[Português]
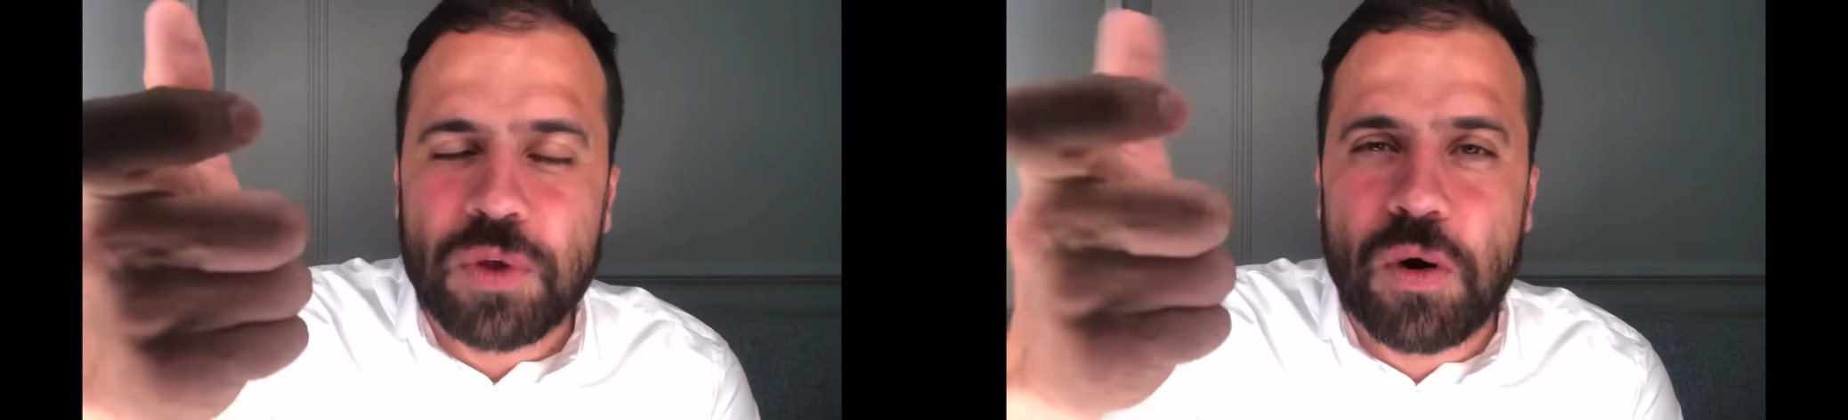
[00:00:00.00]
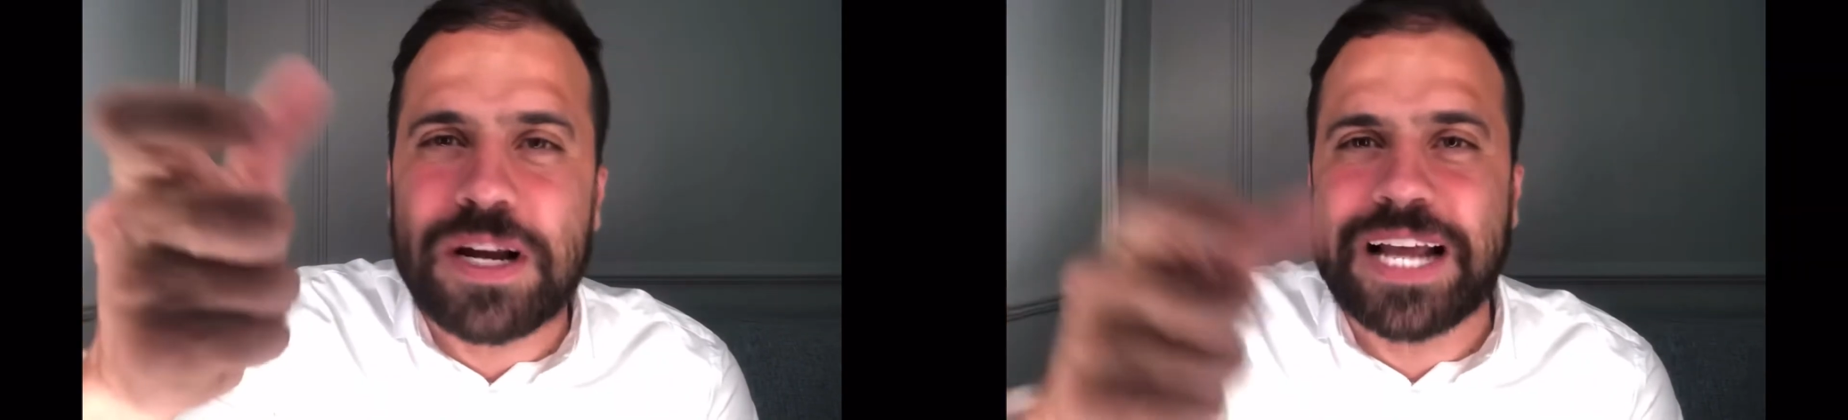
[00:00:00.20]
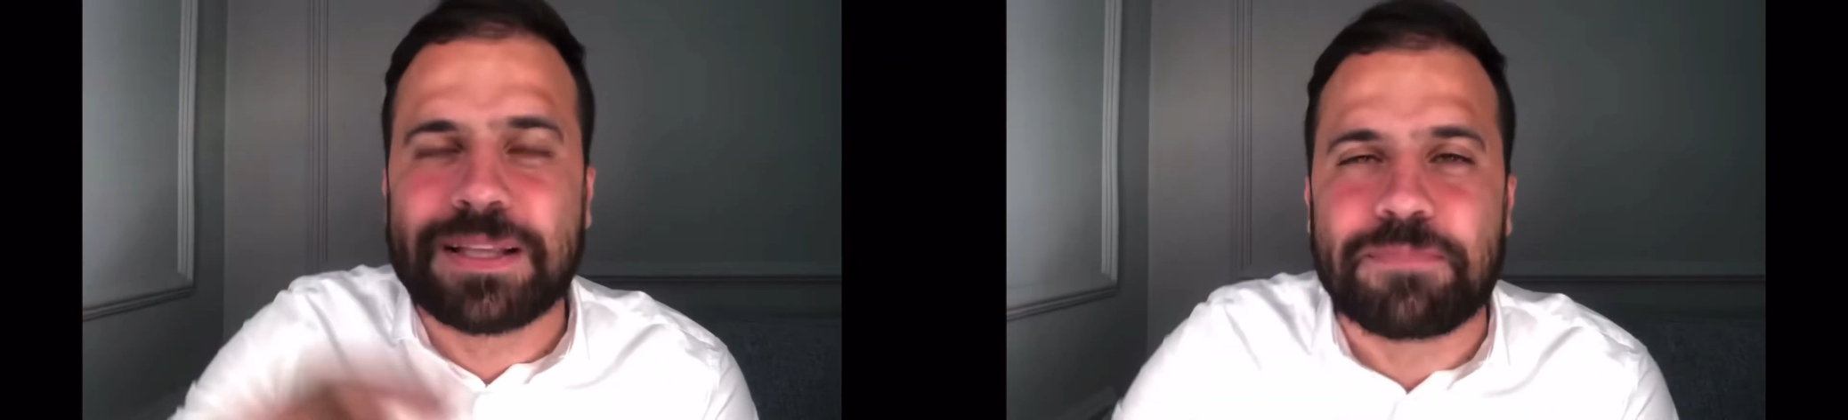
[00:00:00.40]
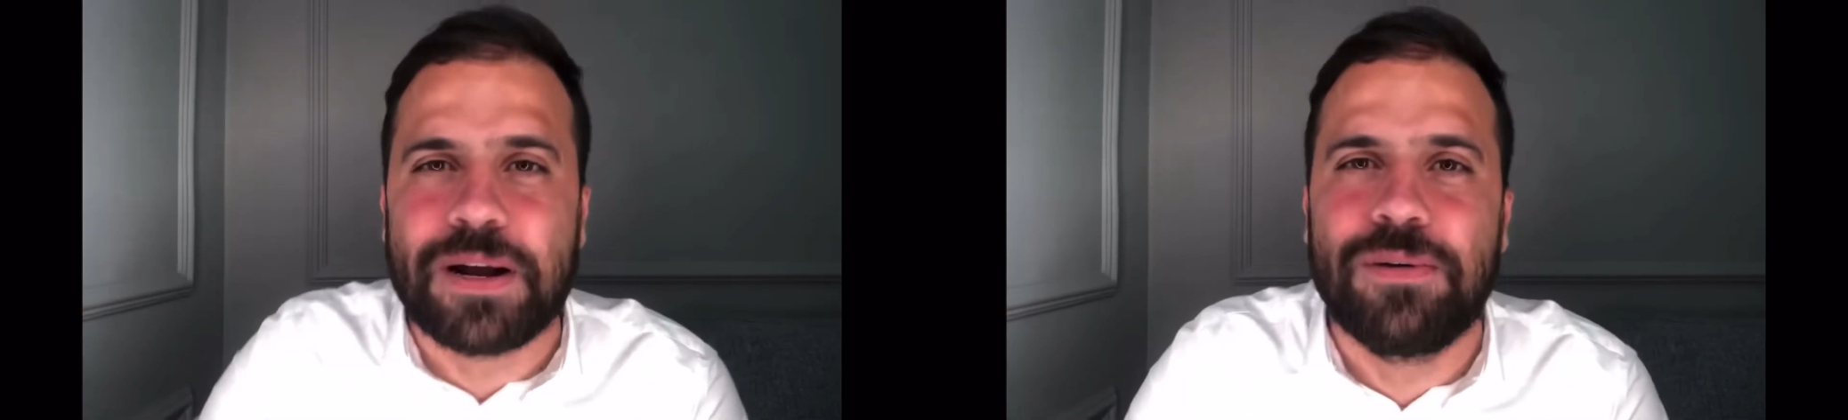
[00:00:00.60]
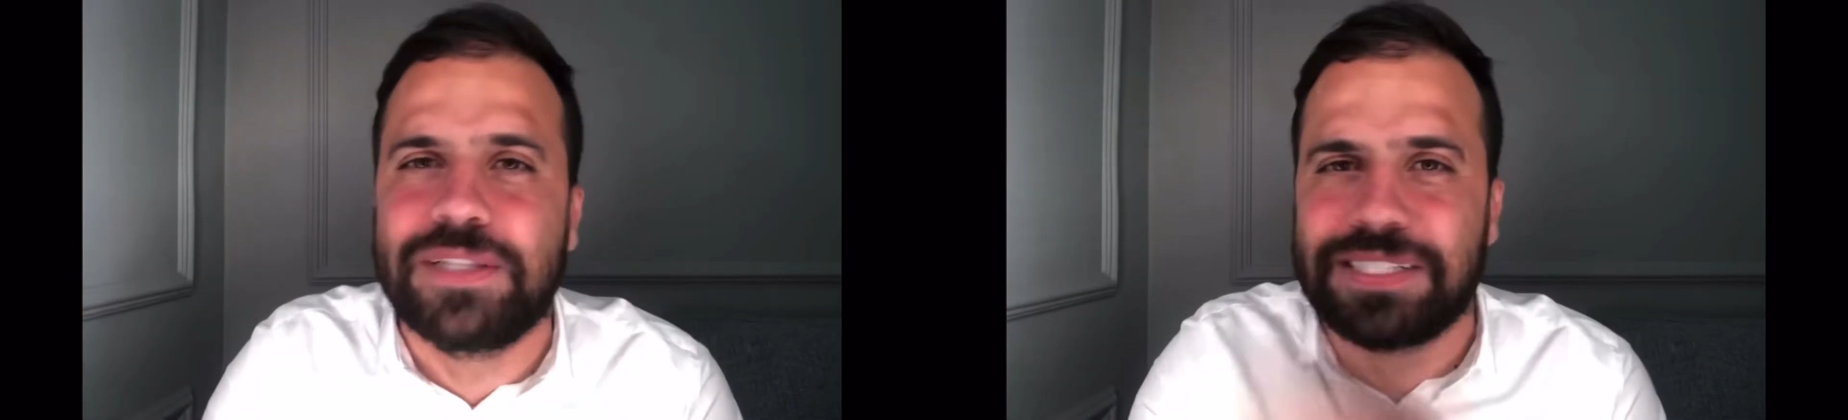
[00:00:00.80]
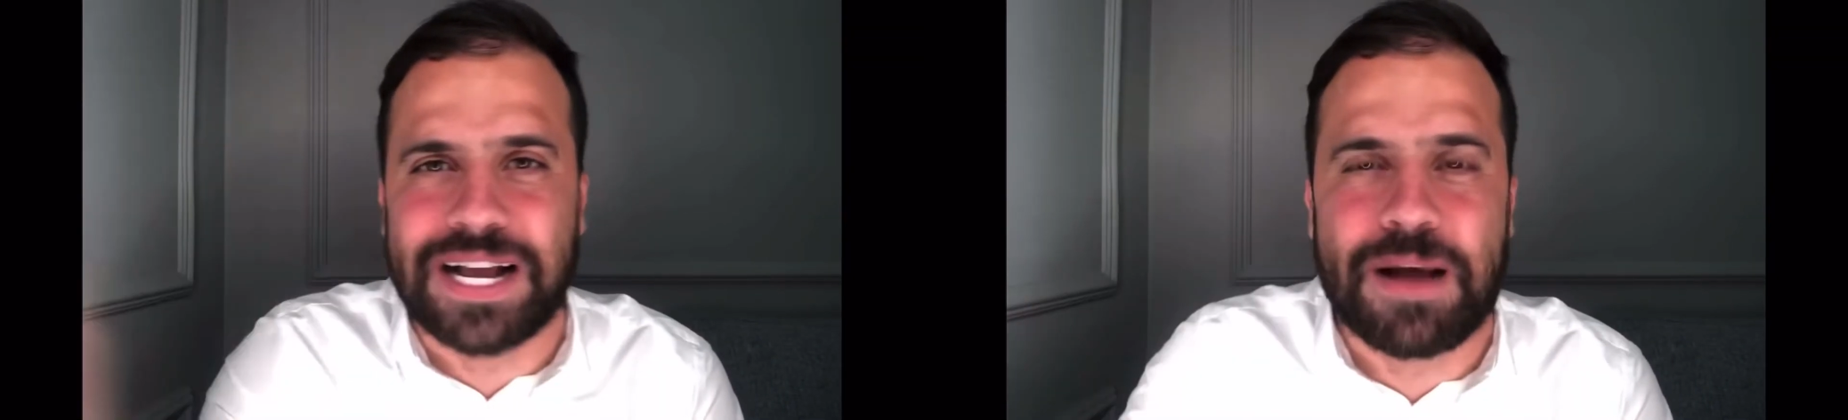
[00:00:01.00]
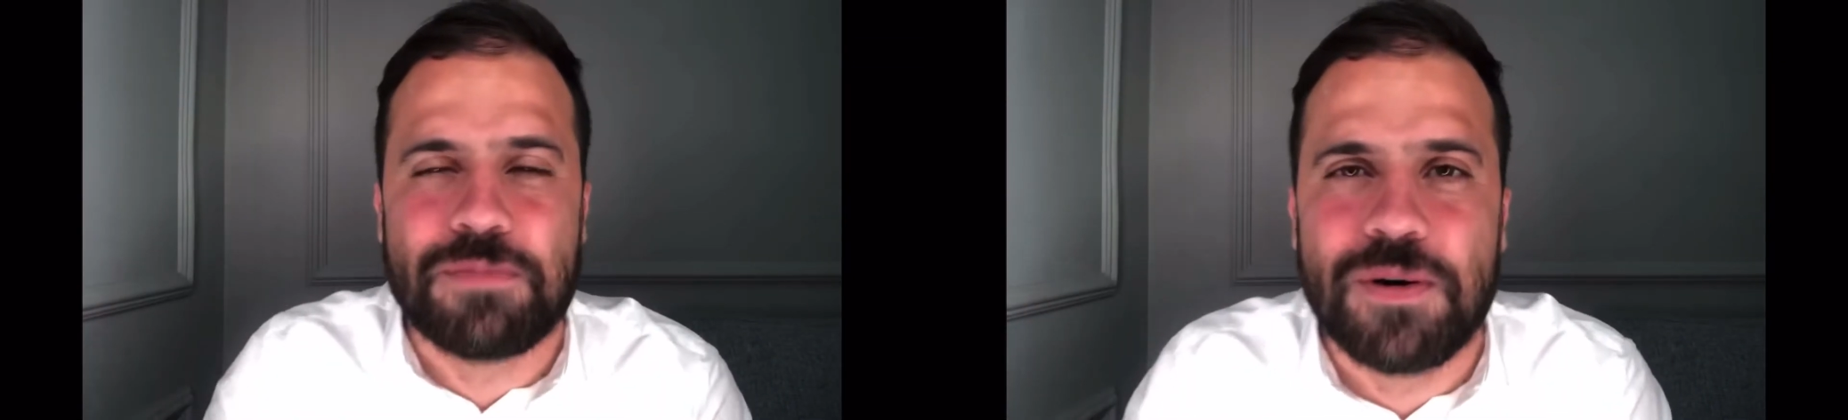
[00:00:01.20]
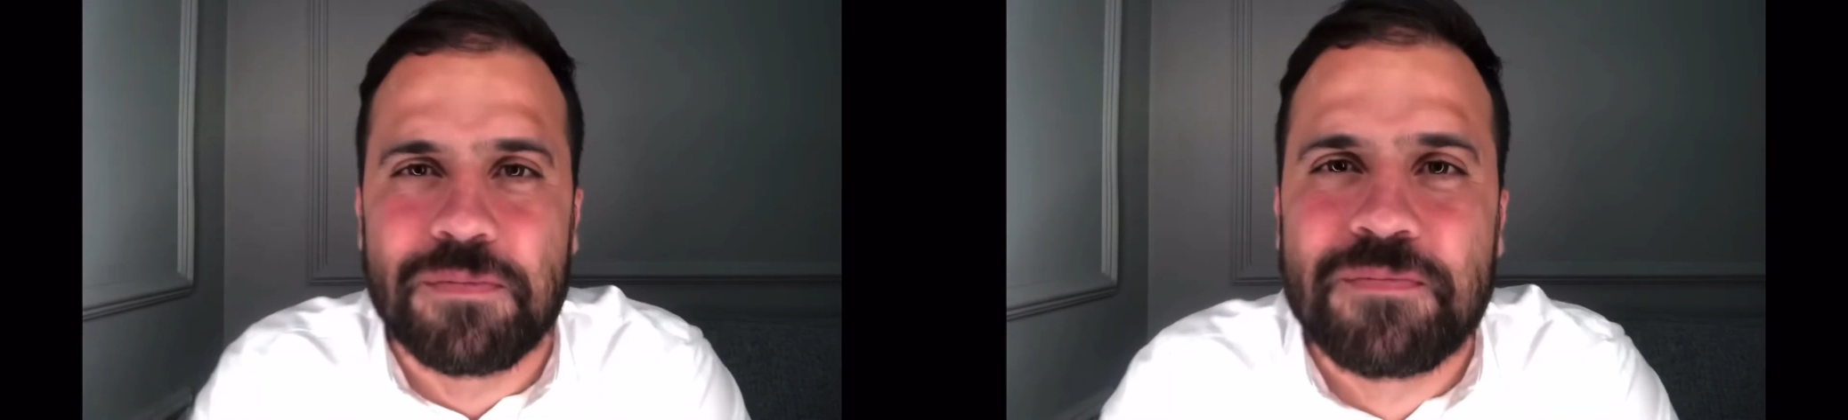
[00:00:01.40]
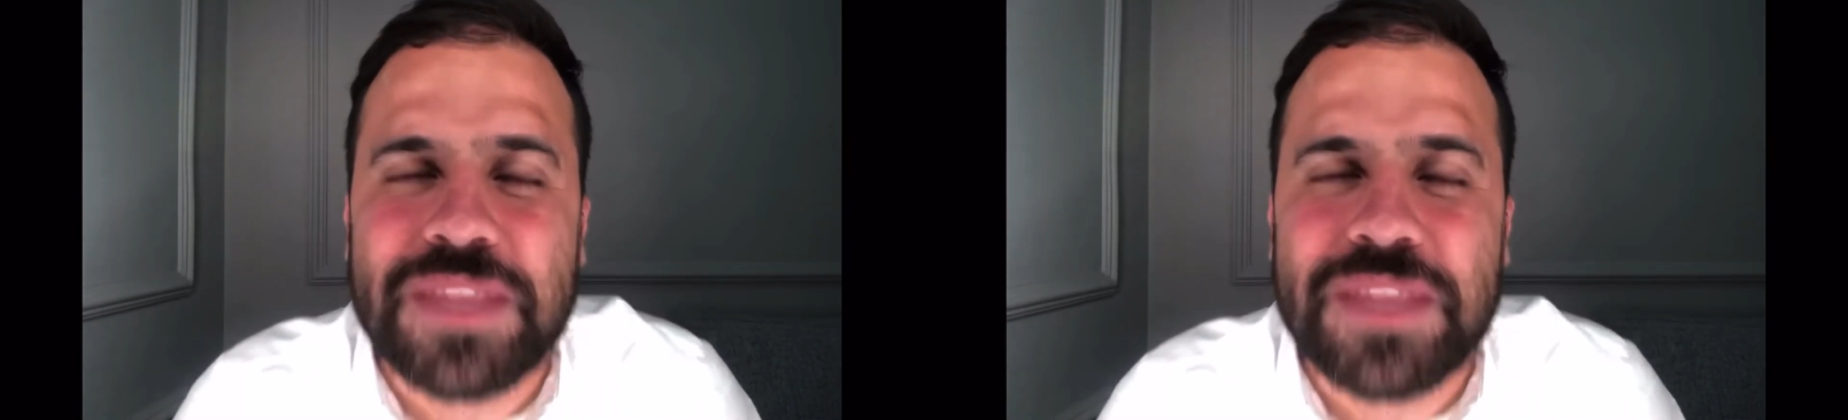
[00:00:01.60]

conecta perguntas e acabou.